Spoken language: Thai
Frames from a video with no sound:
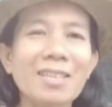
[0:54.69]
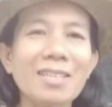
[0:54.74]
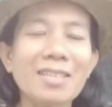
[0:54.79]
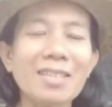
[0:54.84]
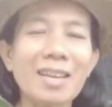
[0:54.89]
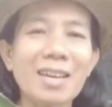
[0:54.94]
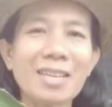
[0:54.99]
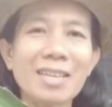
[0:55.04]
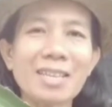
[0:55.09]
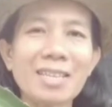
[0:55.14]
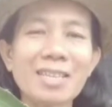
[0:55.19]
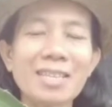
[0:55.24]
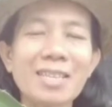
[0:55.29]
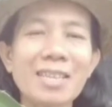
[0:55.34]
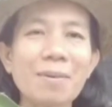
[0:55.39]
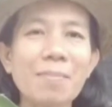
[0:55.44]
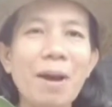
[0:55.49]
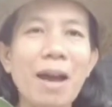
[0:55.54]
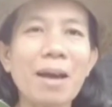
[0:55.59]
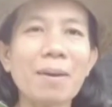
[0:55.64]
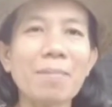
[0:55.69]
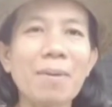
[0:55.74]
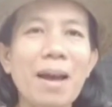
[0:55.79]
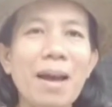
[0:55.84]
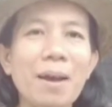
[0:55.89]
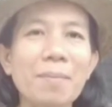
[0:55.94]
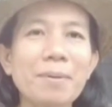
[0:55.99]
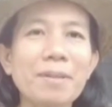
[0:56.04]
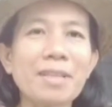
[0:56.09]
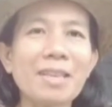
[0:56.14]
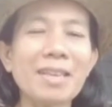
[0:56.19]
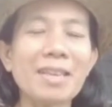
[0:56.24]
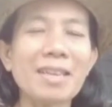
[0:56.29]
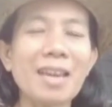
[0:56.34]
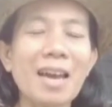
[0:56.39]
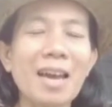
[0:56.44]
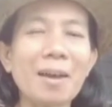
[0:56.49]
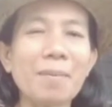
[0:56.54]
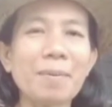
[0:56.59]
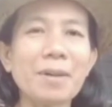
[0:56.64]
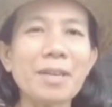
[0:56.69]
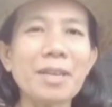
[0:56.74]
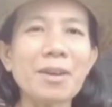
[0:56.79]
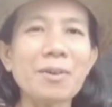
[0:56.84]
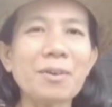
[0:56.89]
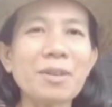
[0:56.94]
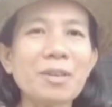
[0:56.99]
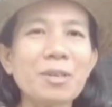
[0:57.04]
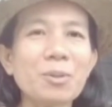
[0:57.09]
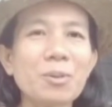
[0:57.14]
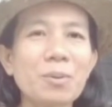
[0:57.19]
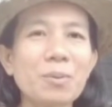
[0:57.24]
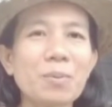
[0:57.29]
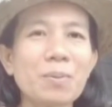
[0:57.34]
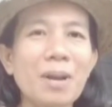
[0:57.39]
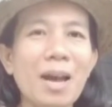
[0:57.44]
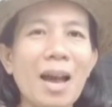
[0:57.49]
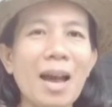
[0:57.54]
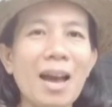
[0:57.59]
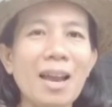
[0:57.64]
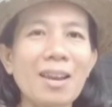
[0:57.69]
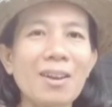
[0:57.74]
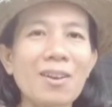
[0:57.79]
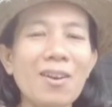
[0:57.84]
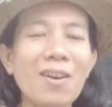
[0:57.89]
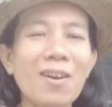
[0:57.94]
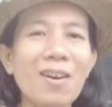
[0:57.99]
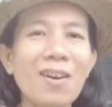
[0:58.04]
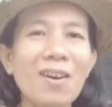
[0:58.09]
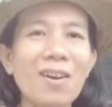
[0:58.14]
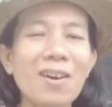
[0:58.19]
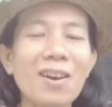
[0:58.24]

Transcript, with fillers: ซึ่งอาทิตย์ที่ผ่านมาพี่ตีได้ไปเที่ยวที่สวนคุณอา แล้วก็